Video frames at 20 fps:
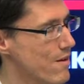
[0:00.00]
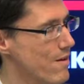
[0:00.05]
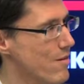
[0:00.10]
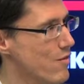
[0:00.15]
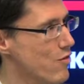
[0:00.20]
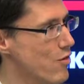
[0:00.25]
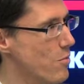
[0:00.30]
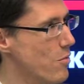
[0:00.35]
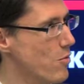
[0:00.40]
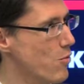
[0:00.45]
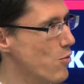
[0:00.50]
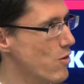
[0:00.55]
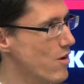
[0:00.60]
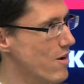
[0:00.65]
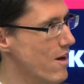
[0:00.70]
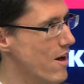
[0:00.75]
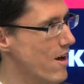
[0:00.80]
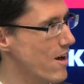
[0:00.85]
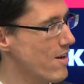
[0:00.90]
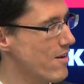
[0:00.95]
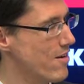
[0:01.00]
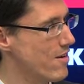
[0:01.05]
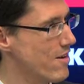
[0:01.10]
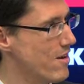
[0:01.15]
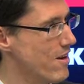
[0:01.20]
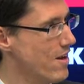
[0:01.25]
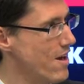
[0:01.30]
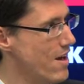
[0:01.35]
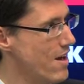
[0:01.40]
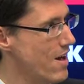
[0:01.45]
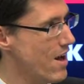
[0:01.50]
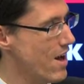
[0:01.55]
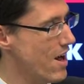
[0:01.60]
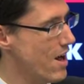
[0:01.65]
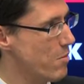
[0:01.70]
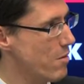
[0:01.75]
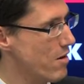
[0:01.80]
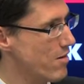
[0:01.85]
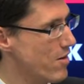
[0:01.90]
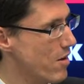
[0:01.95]
Das sind schon mal gute Nachrichten.
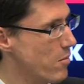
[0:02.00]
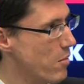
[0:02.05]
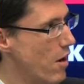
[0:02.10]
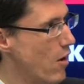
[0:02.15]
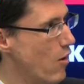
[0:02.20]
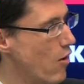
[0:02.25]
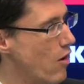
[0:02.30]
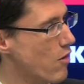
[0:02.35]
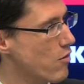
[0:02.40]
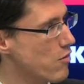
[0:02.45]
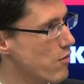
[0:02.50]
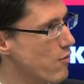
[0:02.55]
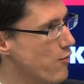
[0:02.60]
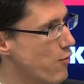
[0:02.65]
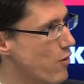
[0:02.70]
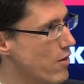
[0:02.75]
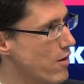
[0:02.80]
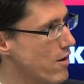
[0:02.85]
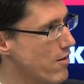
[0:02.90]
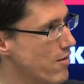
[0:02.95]
Aber Sie haben ja auch herausgefunden,